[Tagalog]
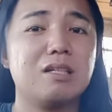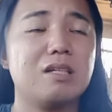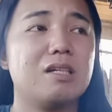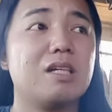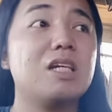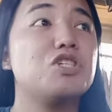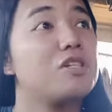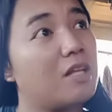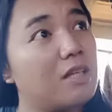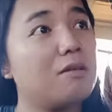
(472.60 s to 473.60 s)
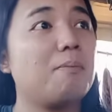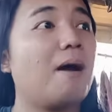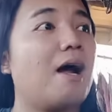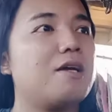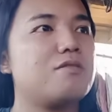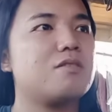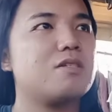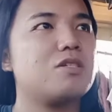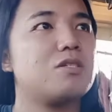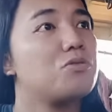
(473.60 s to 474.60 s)
kitchen natin mapaayos na
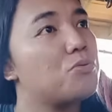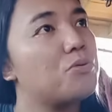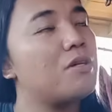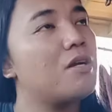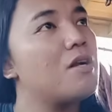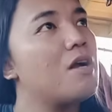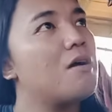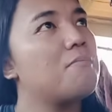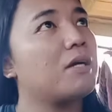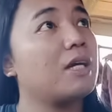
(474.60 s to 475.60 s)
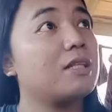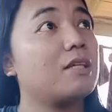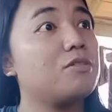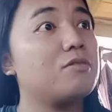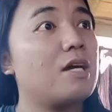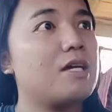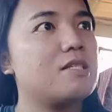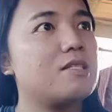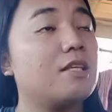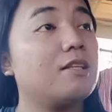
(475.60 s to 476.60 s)
siya soon makikita nyo
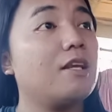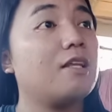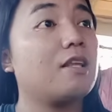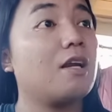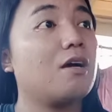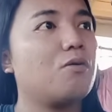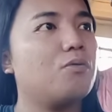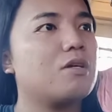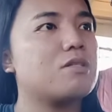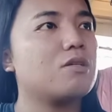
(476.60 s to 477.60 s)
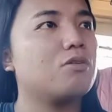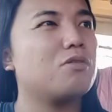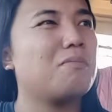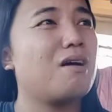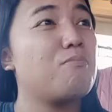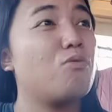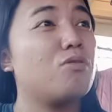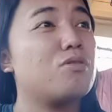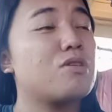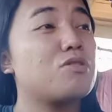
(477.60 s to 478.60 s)
guys dingding lang talaga kulang siguro mga
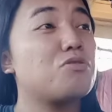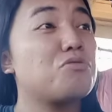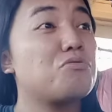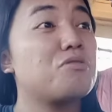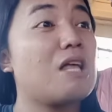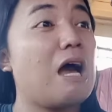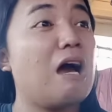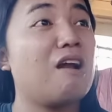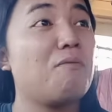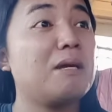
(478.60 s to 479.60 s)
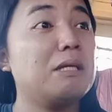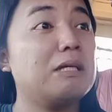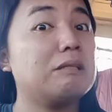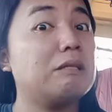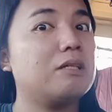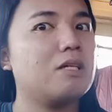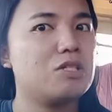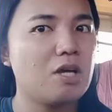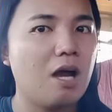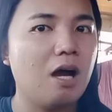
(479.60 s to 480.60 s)
sa susunod na araw may dingding na
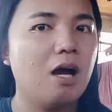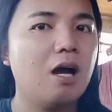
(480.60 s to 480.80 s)
siya